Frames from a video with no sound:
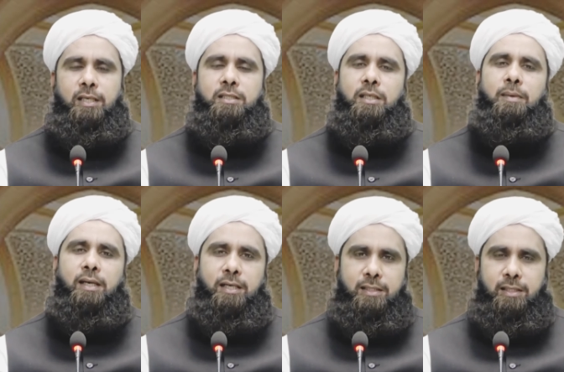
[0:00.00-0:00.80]

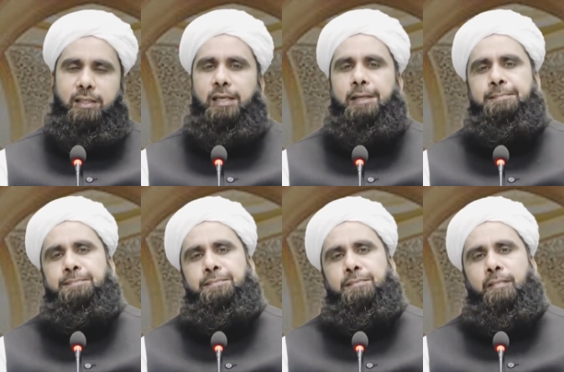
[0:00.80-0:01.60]
इस्तेमाल कर सकते
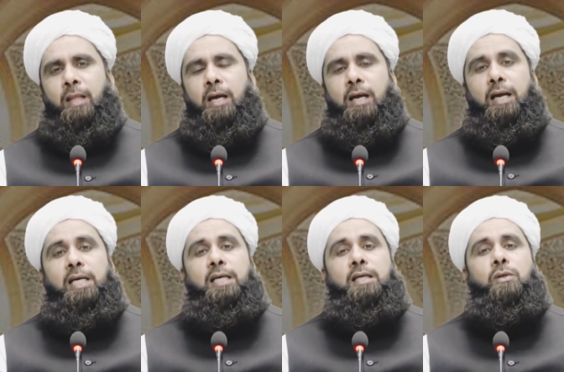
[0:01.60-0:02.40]
हैं
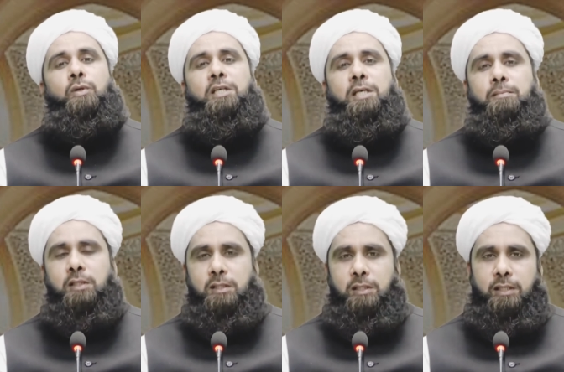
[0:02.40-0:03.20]
लेकिन अगर कोई
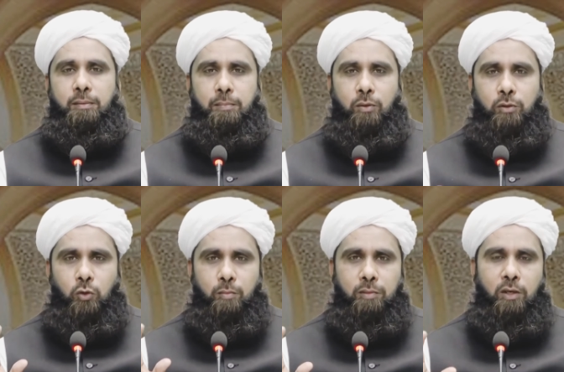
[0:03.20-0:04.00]
कीमती चीज़ है बहुत
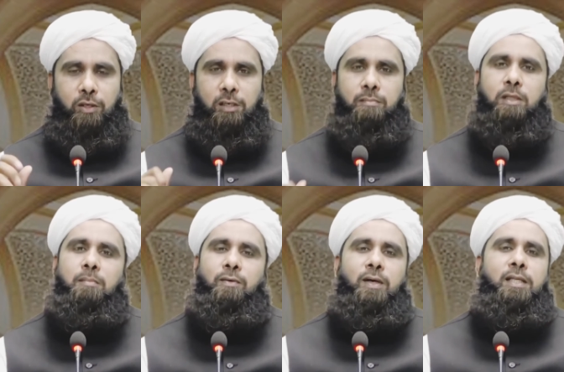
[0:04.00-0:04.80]
ही उम्दा और कीमती
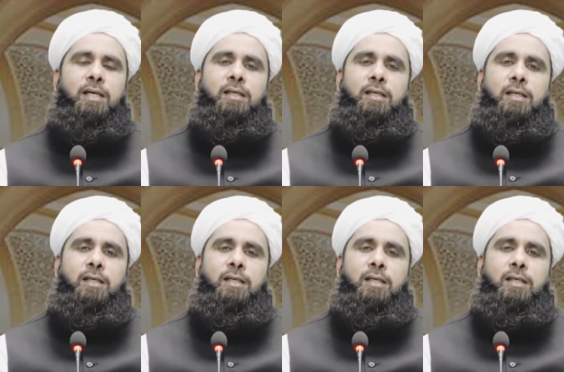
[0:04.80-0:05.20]
मेवा था